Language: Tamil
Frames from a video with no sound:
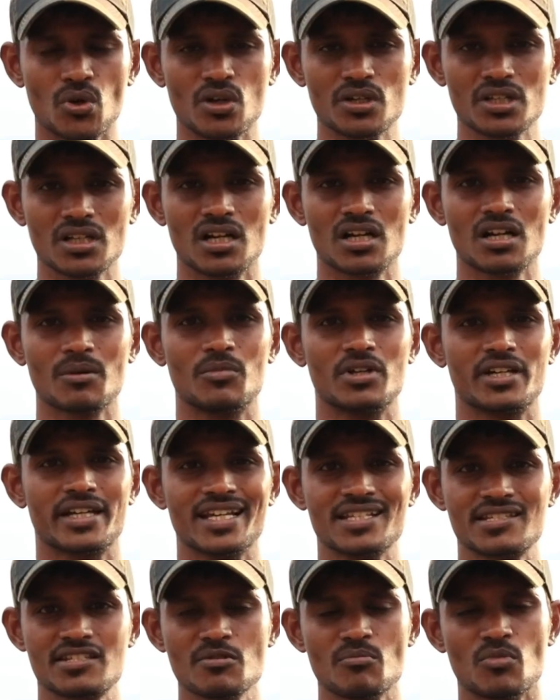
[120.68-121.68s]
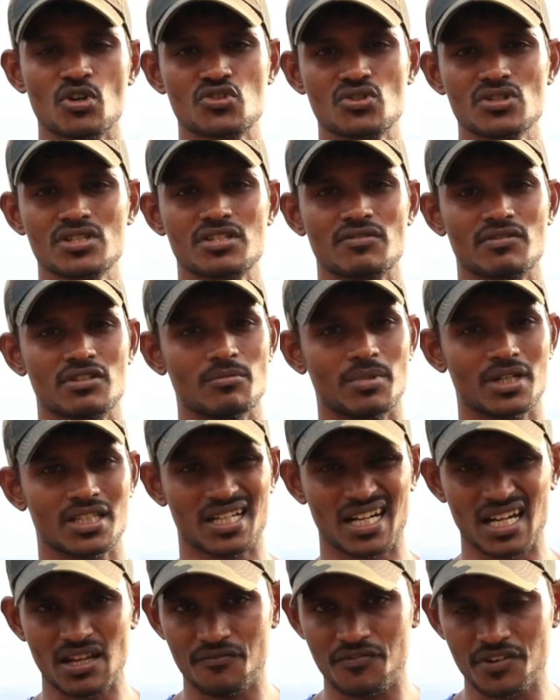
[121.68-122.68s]
டோட்டலாக நம்ம டெஸ்ட் மசில்ஸை வந்து
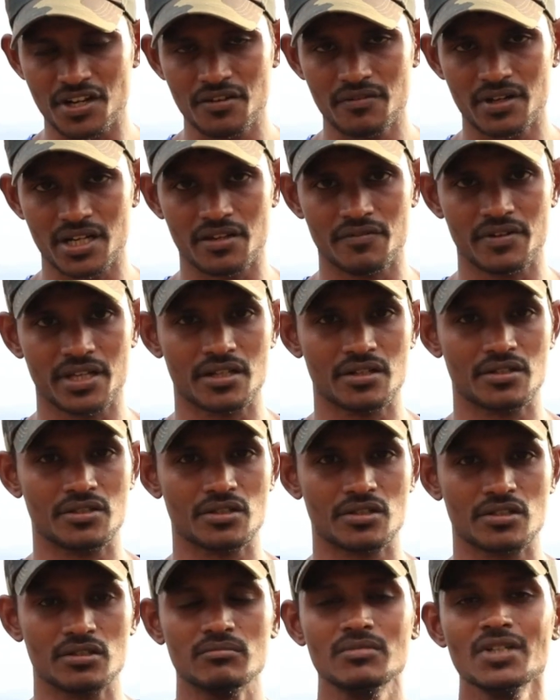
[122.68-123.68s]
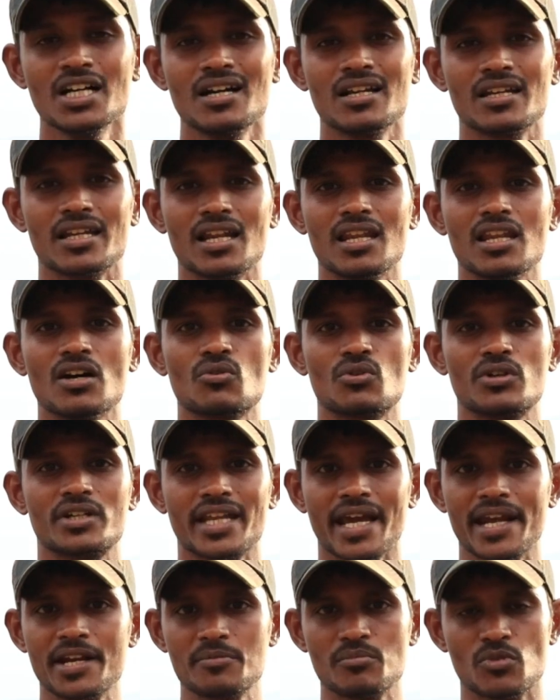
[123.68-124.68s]
பார்த்திங்கன்னா நல்லா விரிவடைய வைக்கிறதுக்கும் நல்ல ஒரு
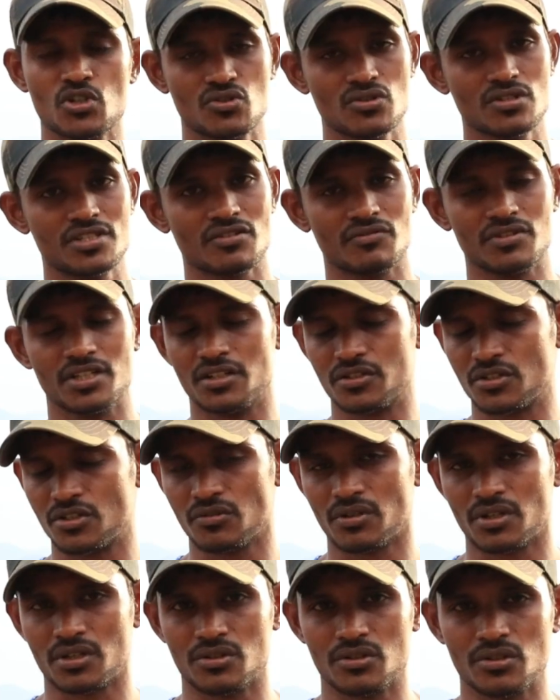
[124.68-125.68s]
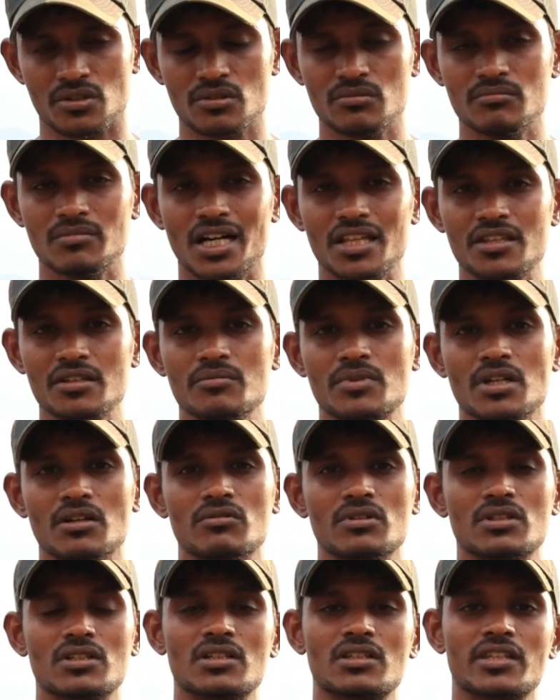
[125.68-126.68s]
டைட் மசில்ஸை வந்து எடுத்துகிட்டு வரதுக்கும் அதையும்
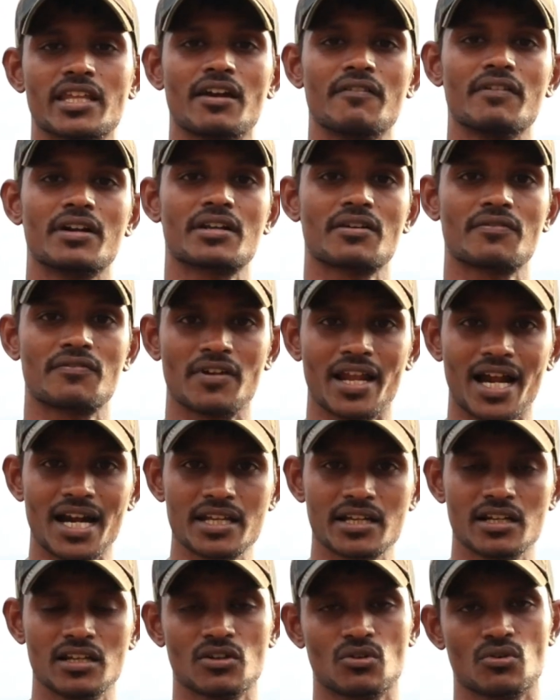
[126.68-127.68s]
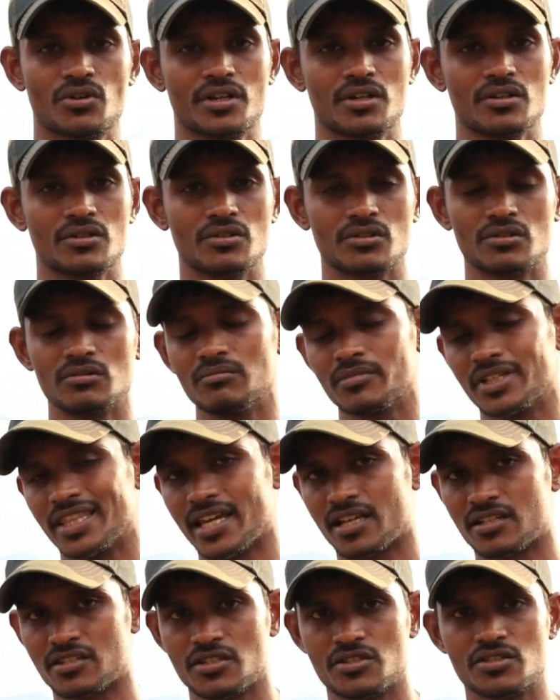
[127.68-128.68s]
தவிர்த்து தேவையற்ற ஃப்ளாட்டுகளை குறைக்கிறதுக்கும்
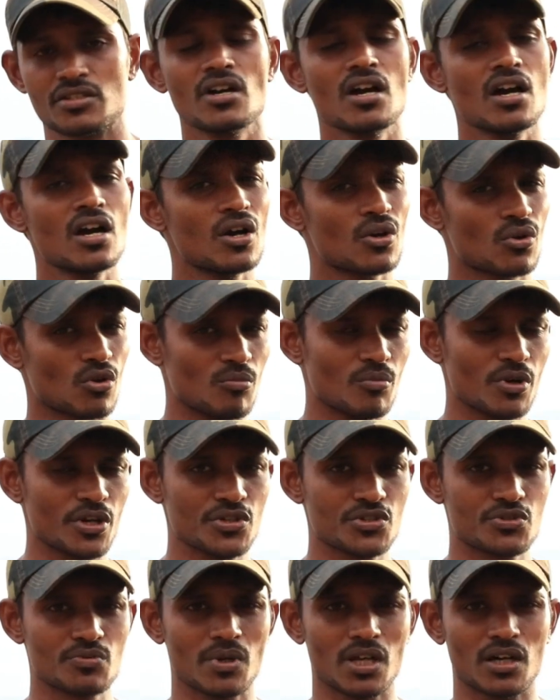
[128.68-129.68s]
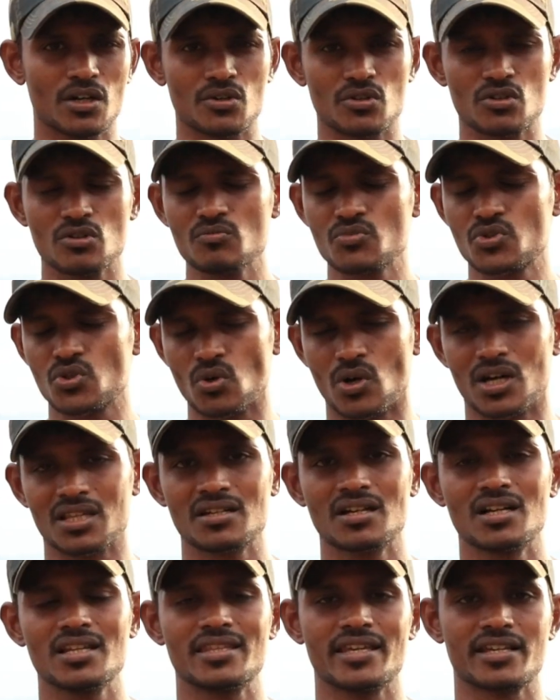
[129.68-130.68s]
இந்த எக்ஸசைஸ் ரொம்ப யூஸ்ஃபுல்லாக இருக்கும் ஸோ
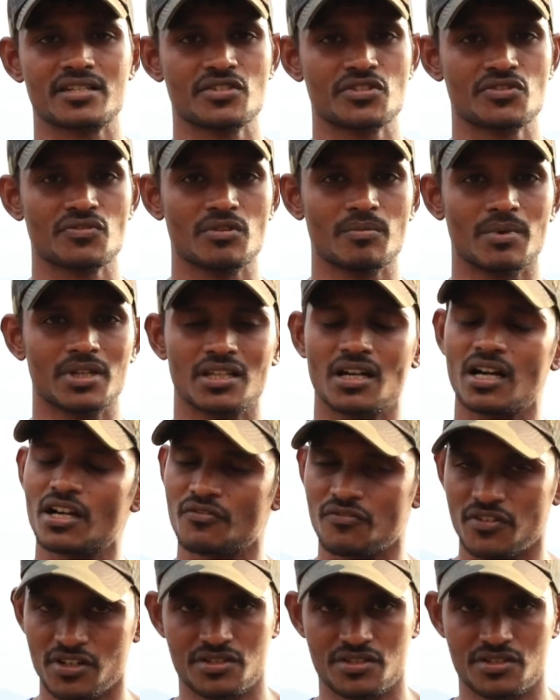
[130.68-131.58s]
அதனால் இந்த எக்ஸசைஸ் வந்து பார்த்தீங்கன்னா